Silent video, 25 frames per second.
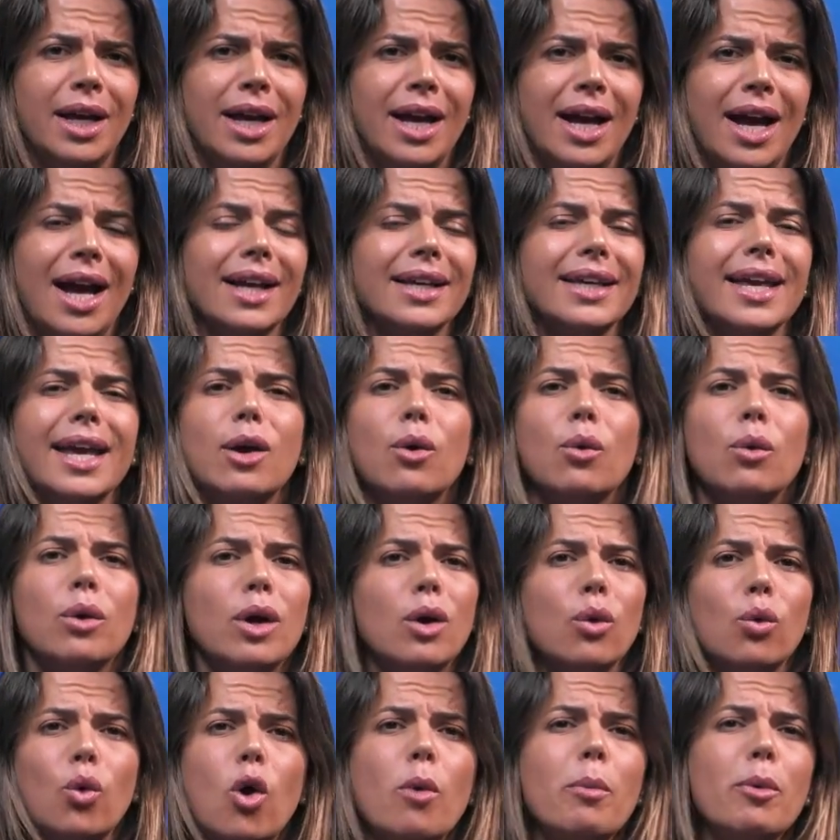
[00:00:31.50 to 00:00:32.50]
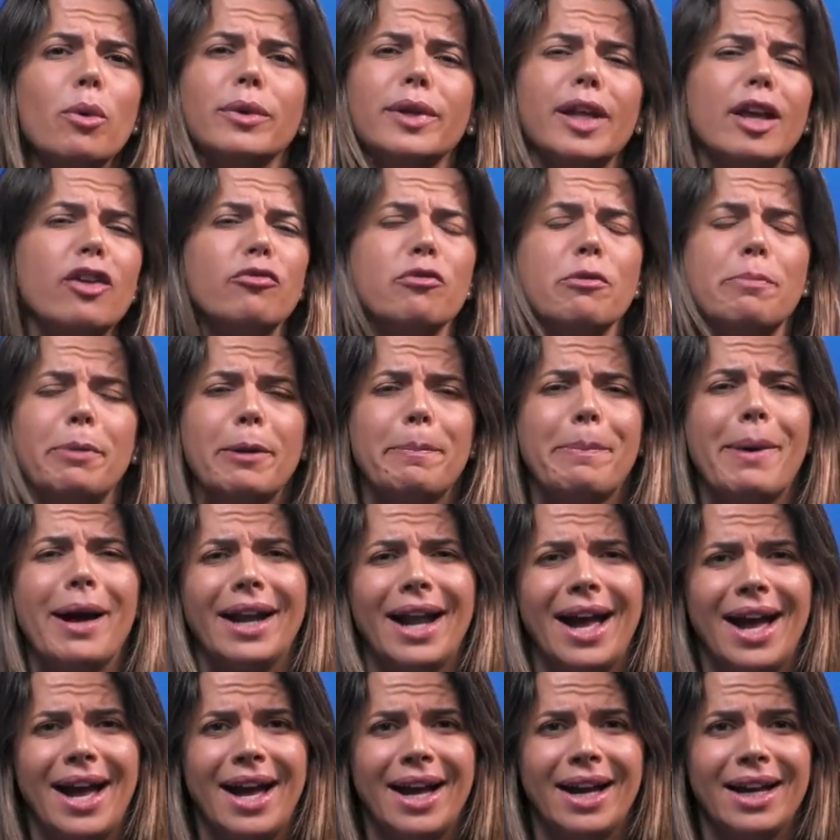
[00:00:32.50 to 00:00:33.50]
Raquel, como eu devo me
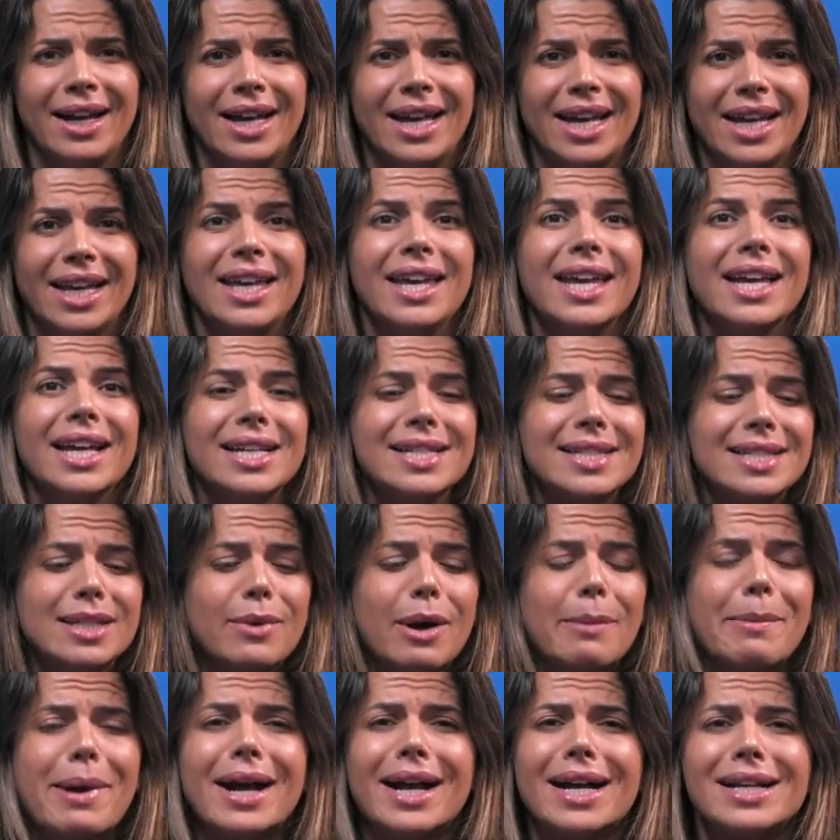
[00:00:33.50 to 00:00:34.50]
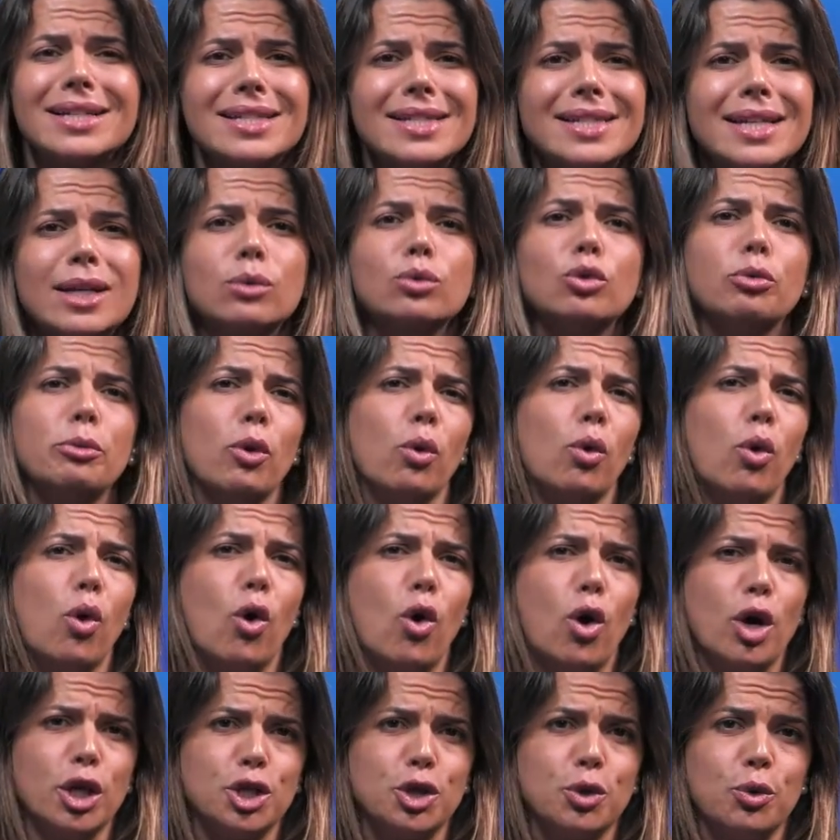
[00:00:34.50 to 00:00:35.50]
preparar em relação à marcação do meu
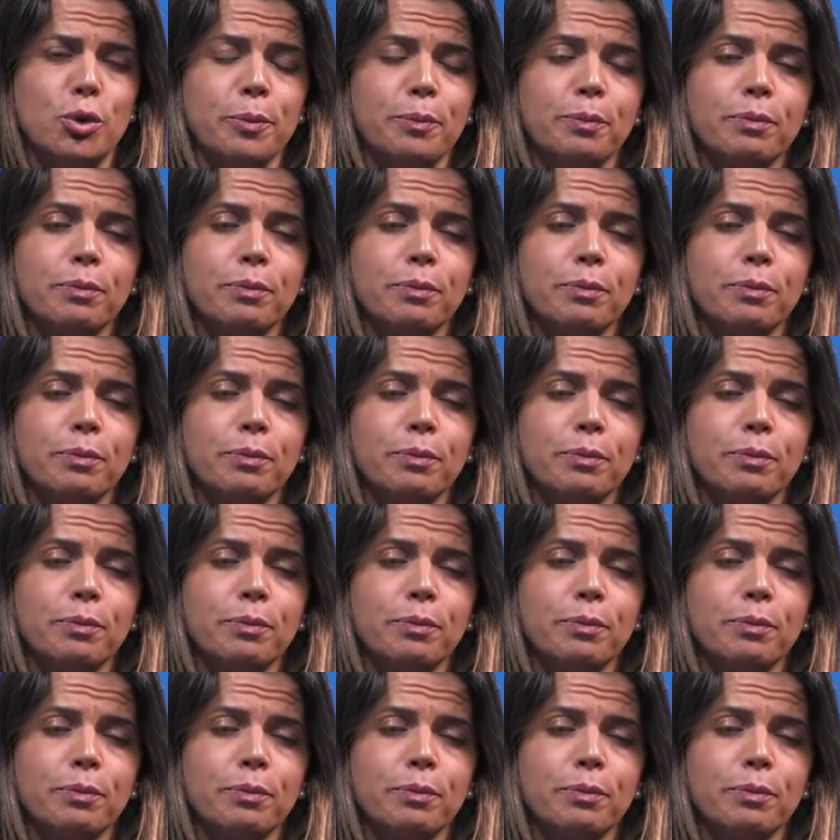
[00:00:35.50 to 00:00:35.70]
código?